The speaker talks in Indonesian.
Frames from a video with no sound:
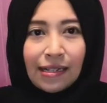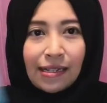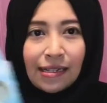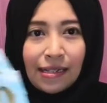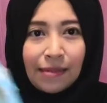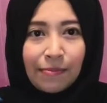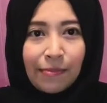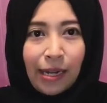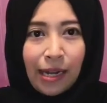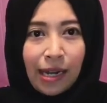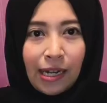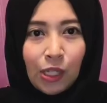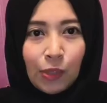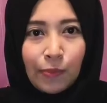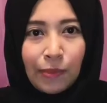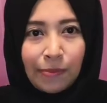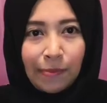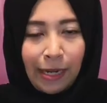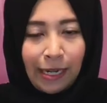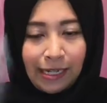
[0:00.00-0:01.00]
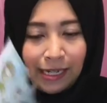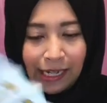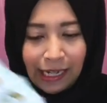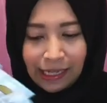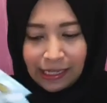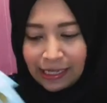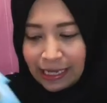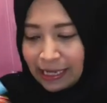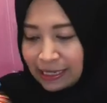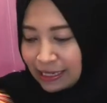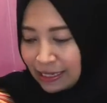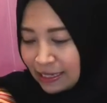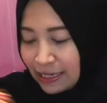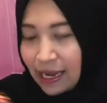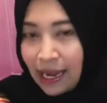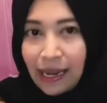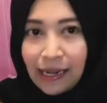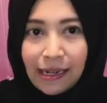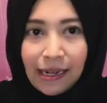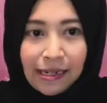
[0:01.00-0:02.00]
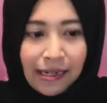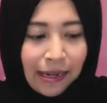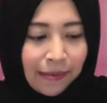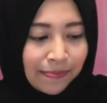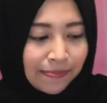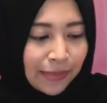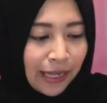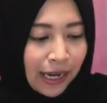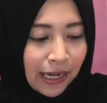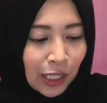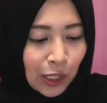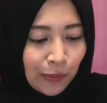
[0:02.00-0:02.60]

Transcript: ke sembarang supermarket Jadi ada daftar